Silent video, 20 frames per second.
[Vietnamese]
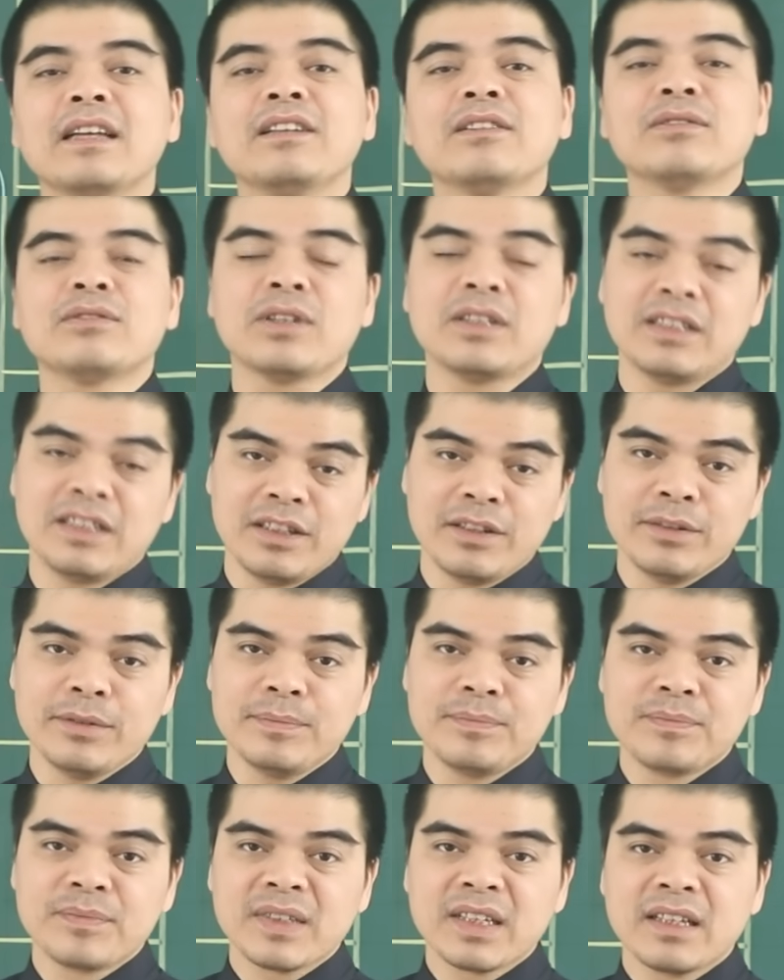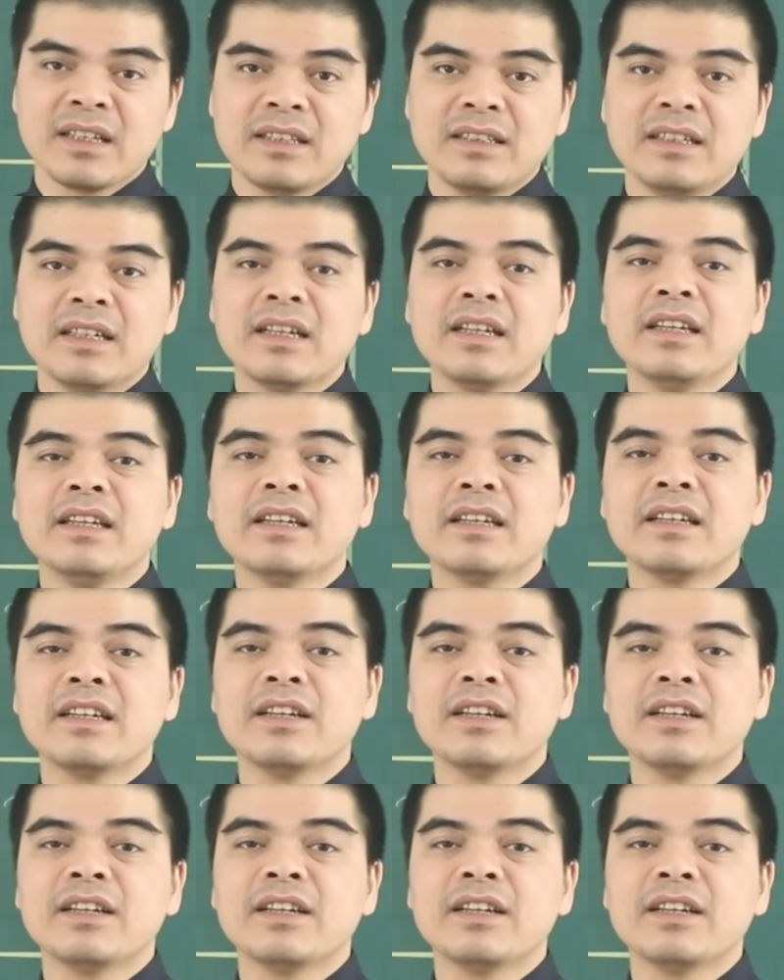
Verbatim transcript: tinh nó soi chiếu. Những cái ý